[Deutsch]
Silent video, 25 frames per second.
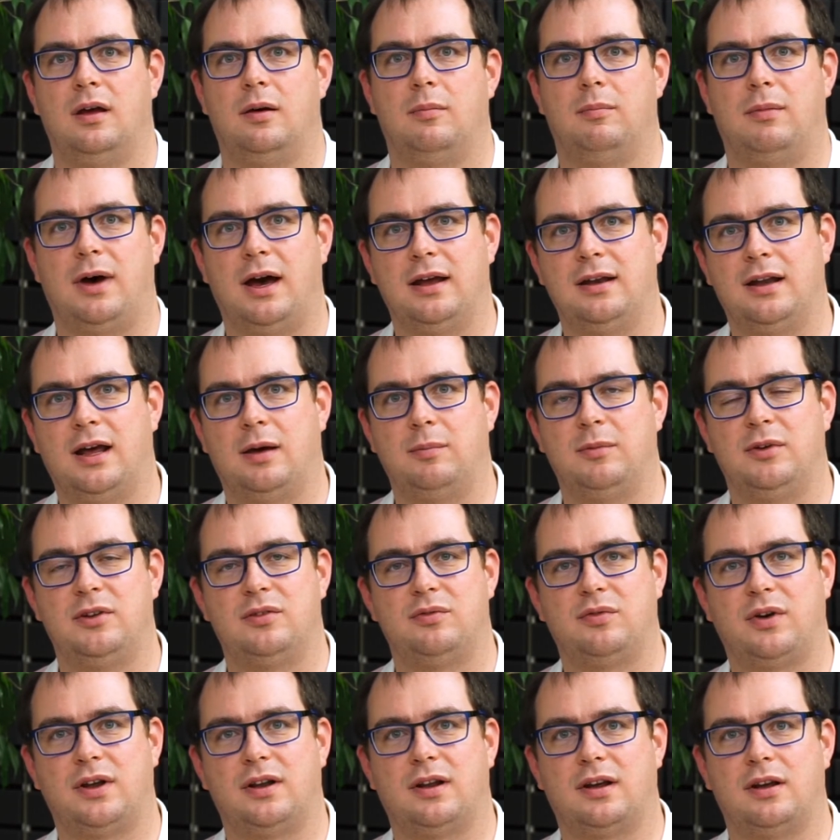Mein Name
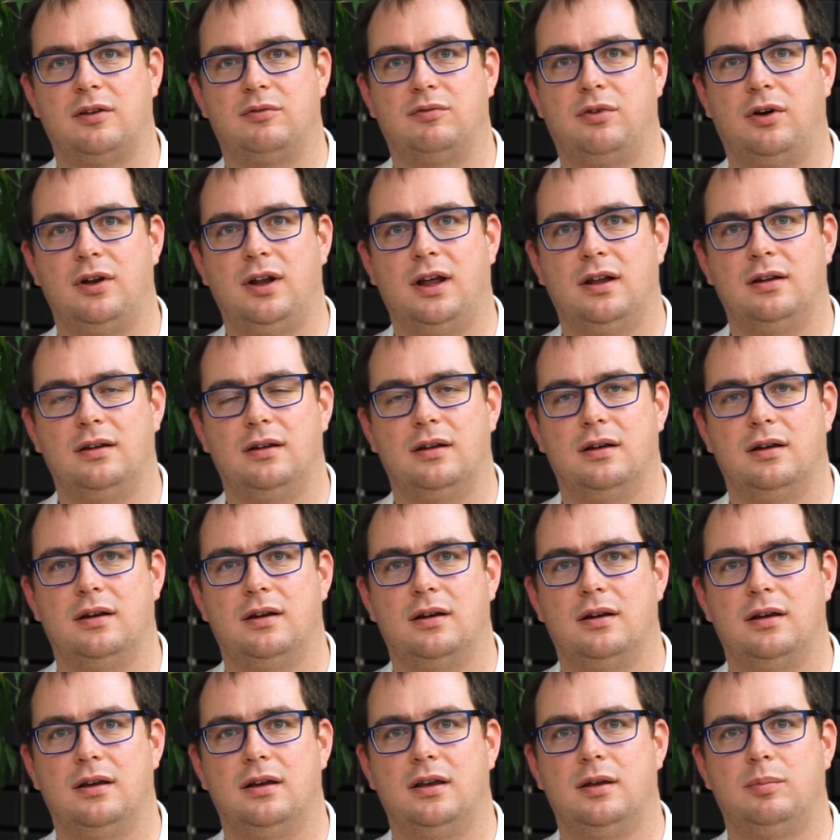ist Frederik Vollert,
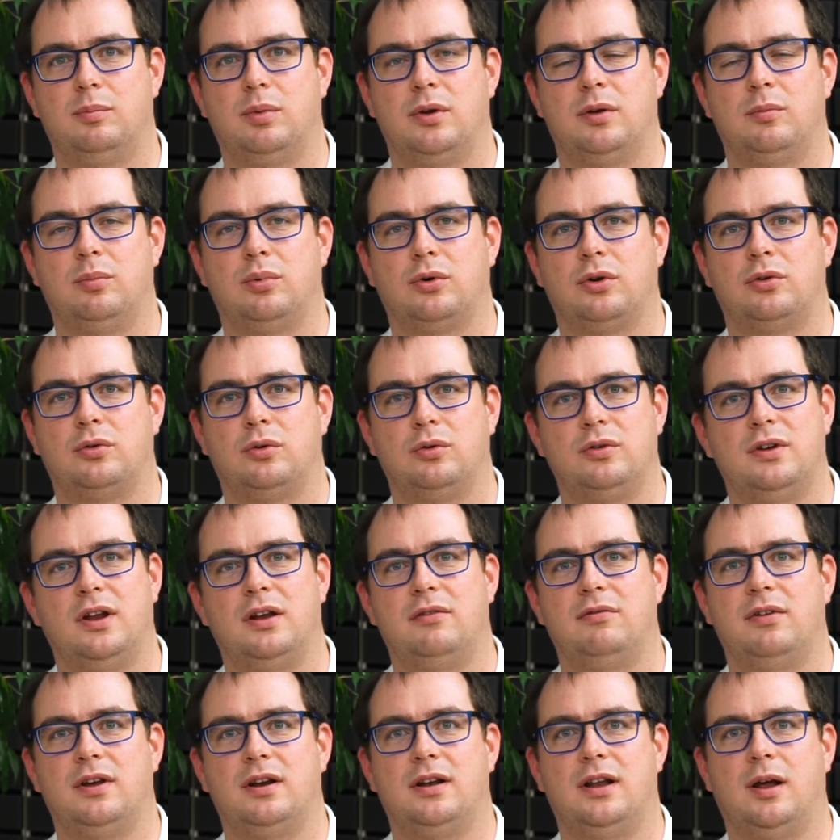ich bin
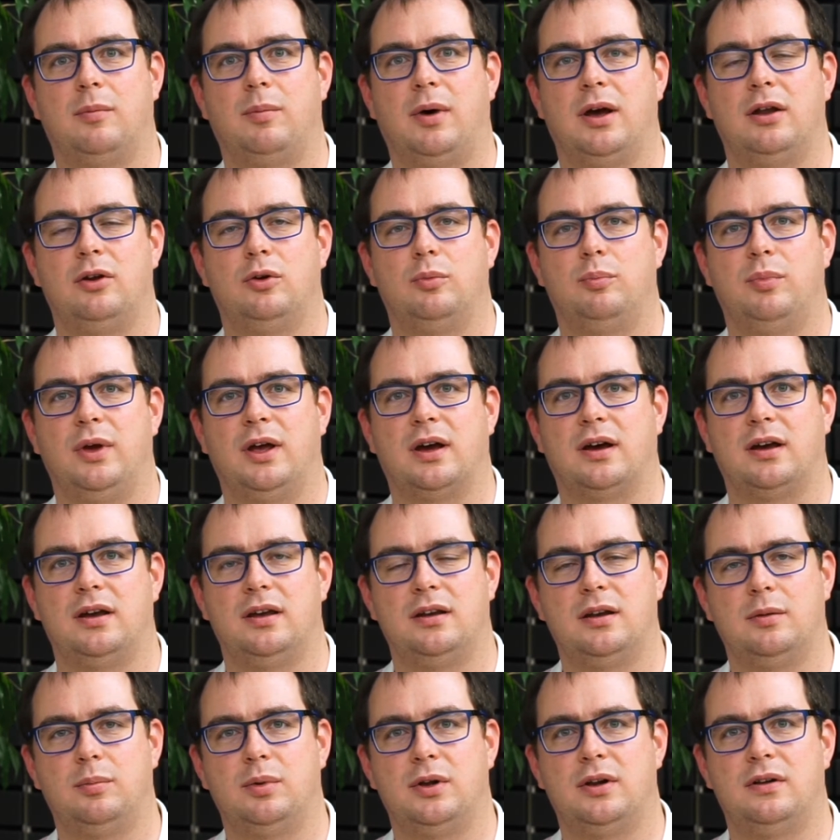Produktentwickler bei Lubere
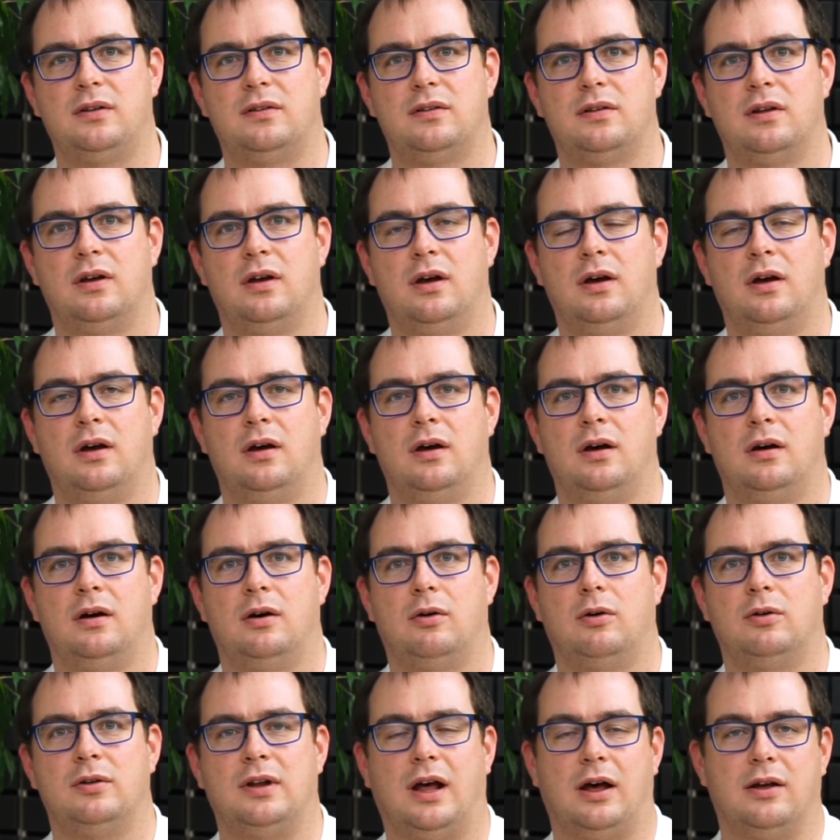Edibles
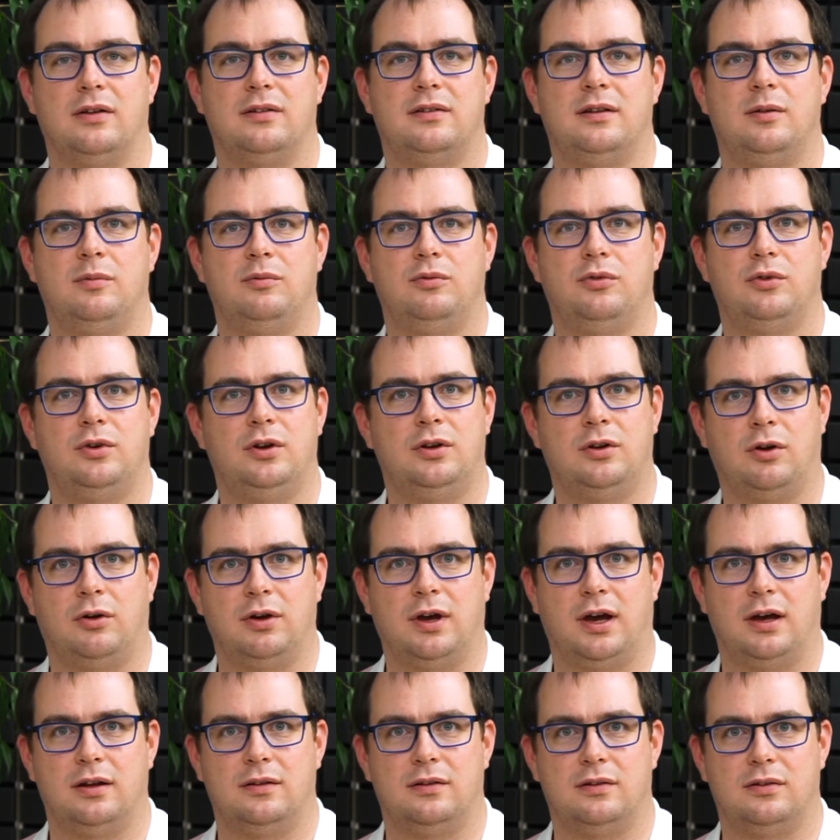und außerdem für die
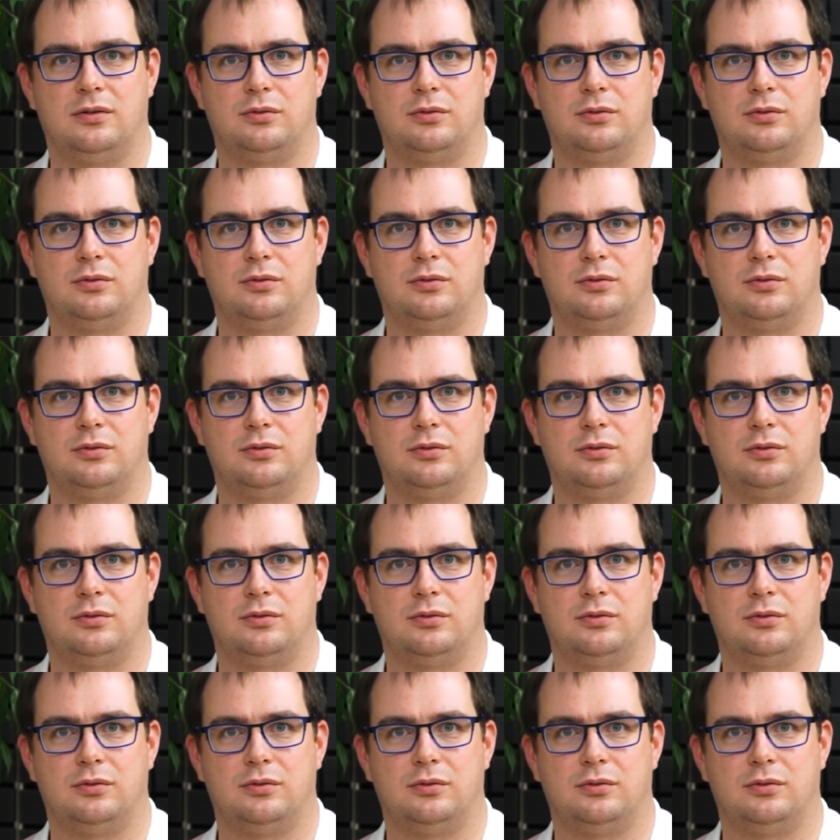Neuheiten